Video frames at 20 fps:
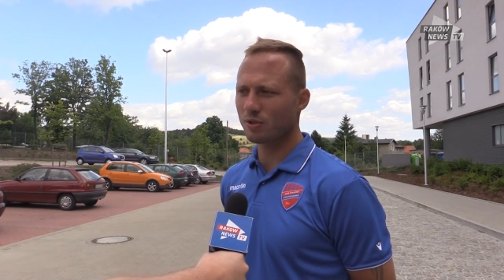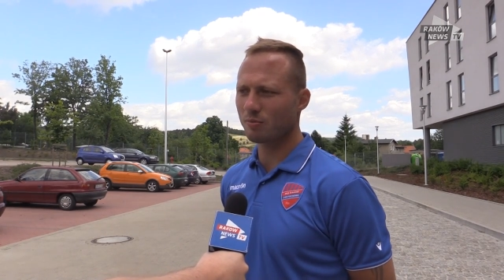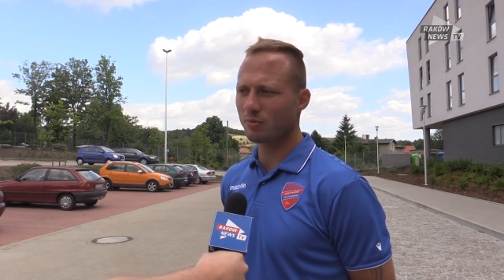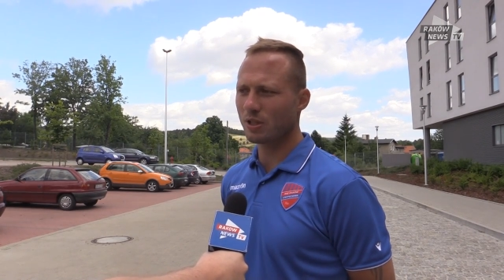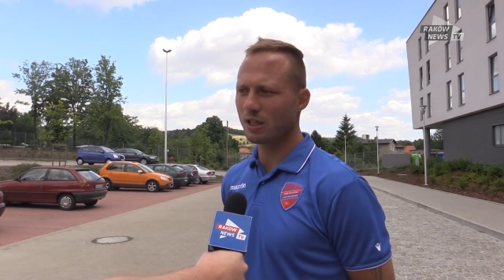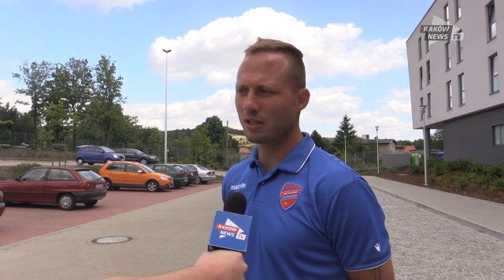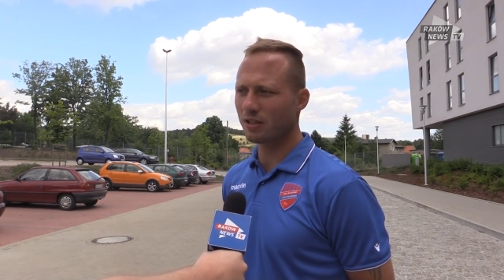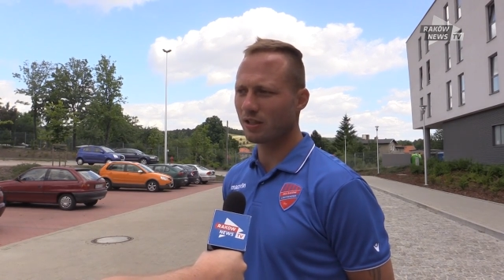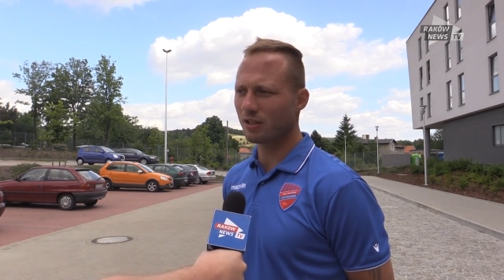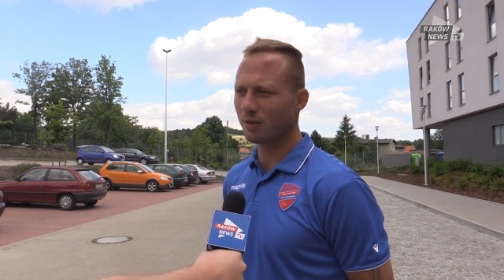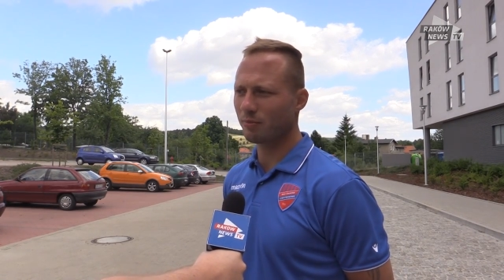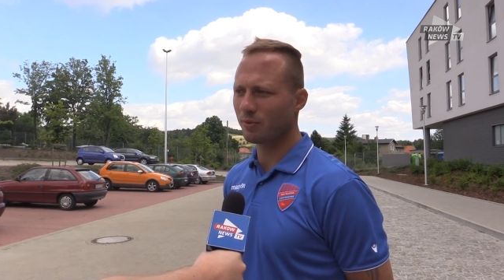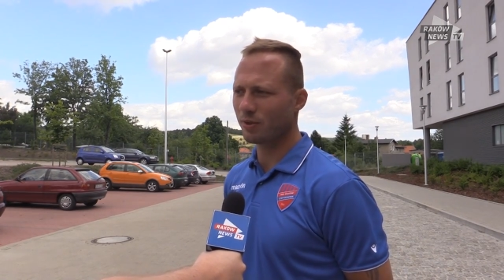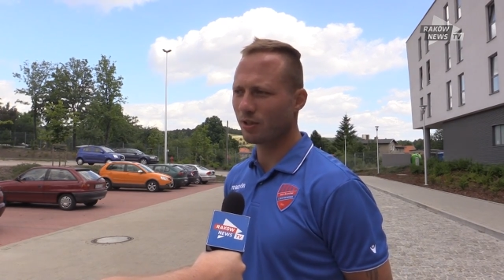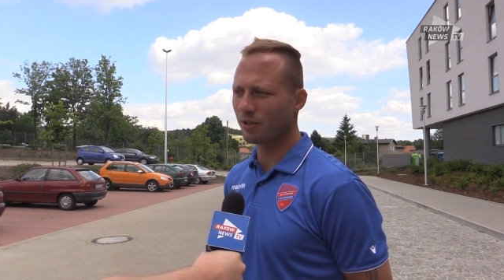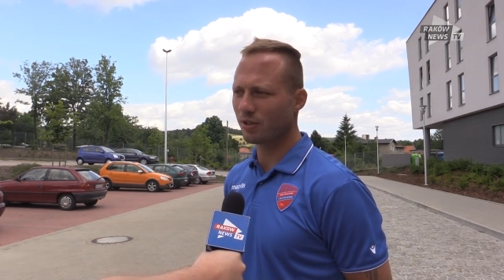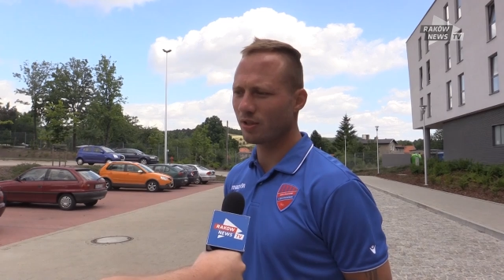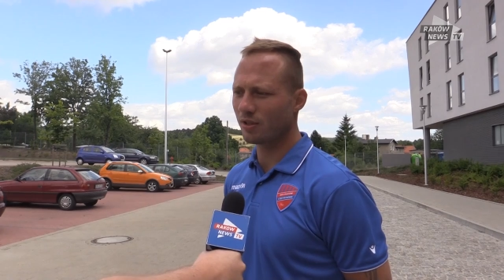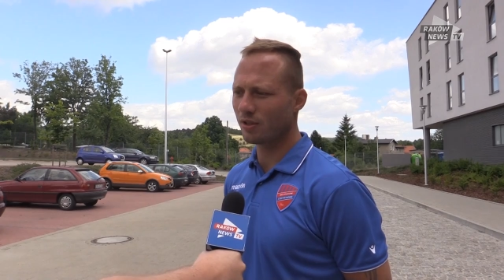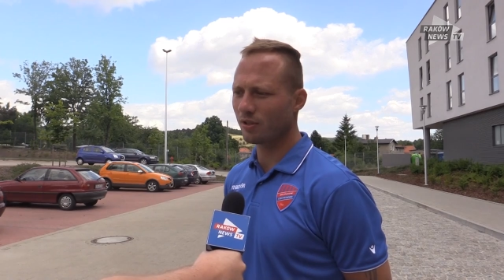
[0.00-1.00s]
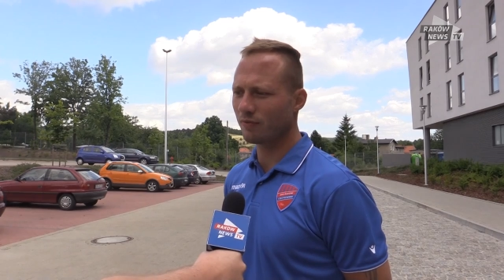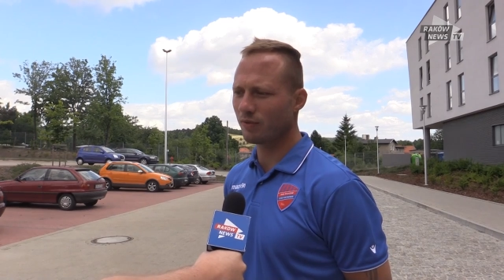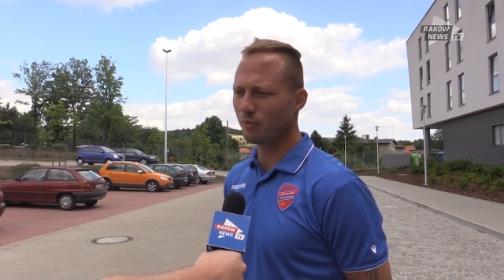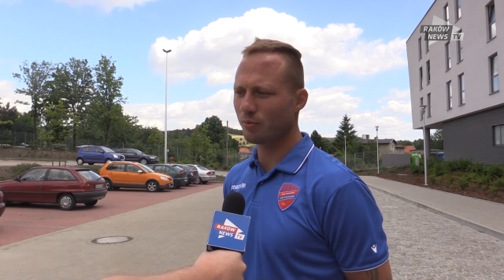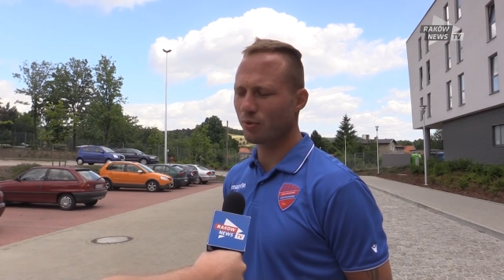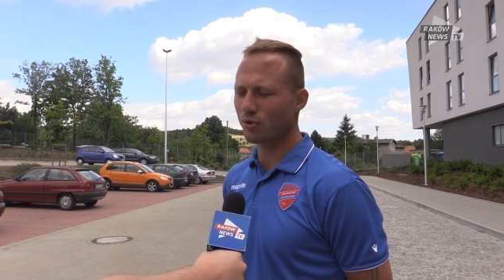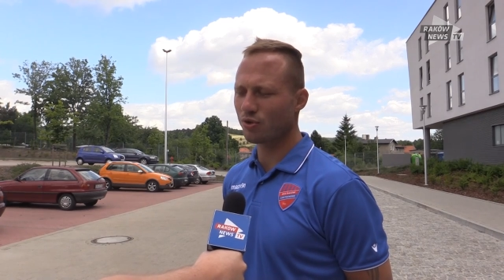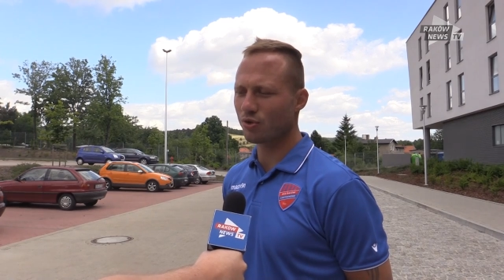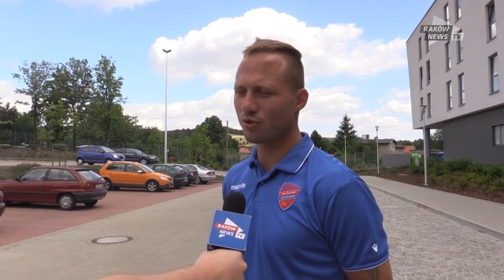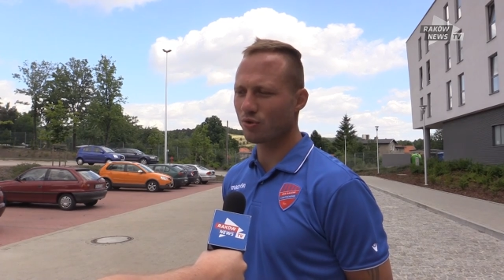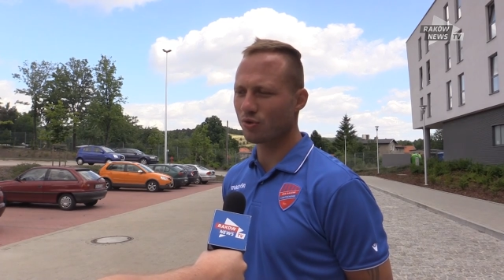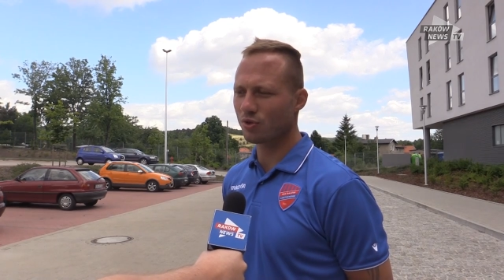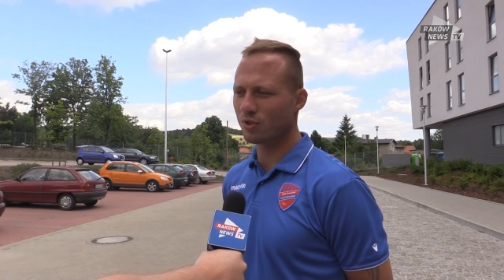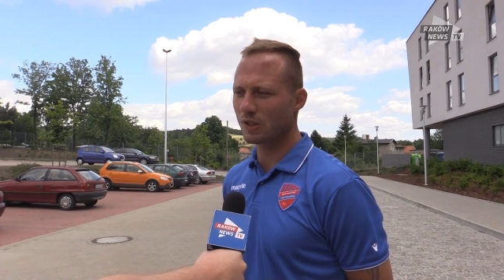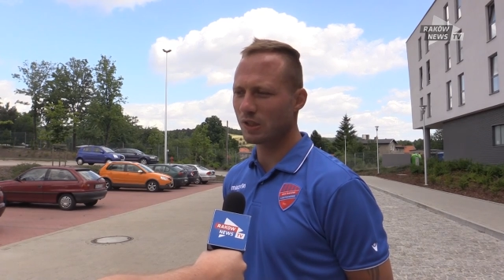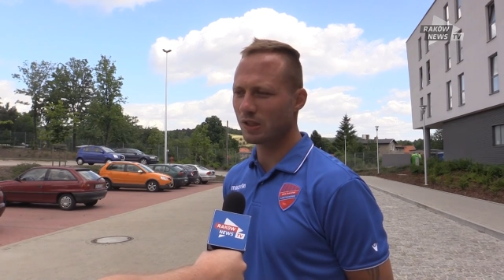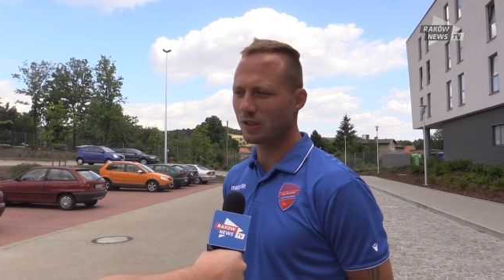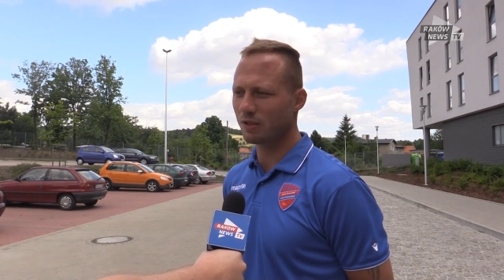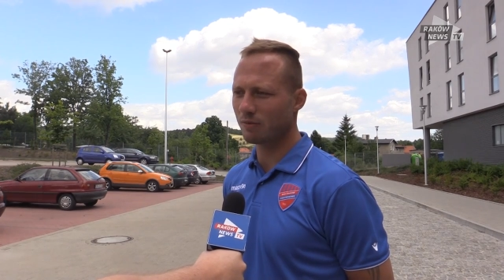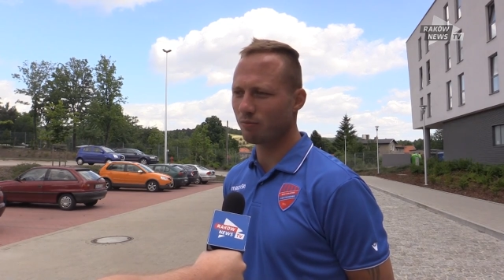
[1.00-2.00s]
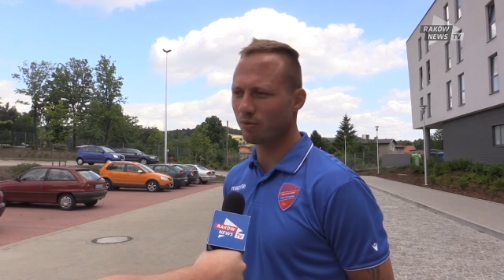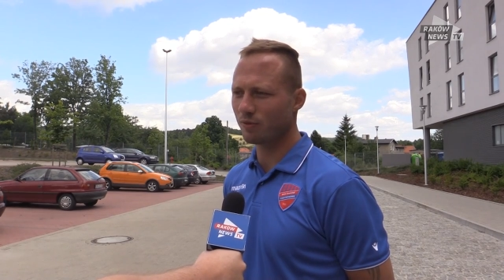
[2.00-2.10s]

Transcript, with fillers: żeby jak najlepiej wypocząć, e,